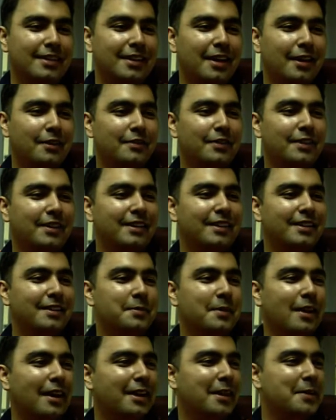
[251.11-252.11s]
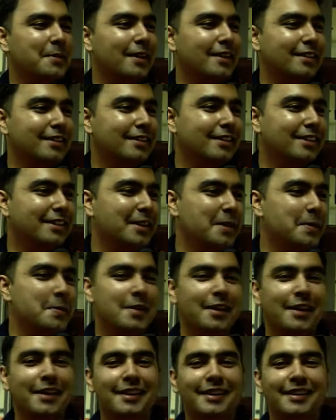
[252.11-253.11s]
काफ़ी बहाने मारते थे कि
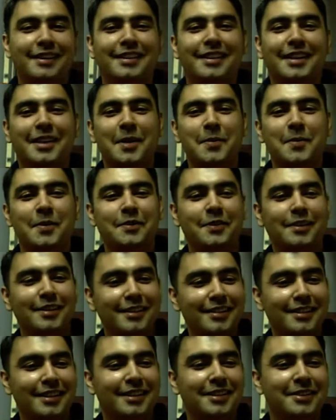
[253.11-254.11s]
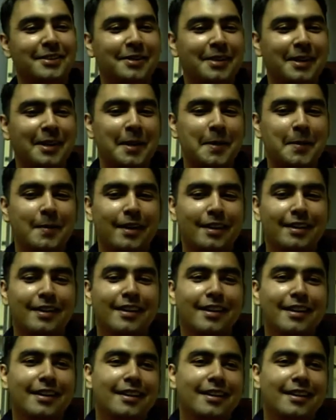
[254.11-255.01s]
हमें नहीं करने जाना पर फिटनेस सेंटर खुलने के बाद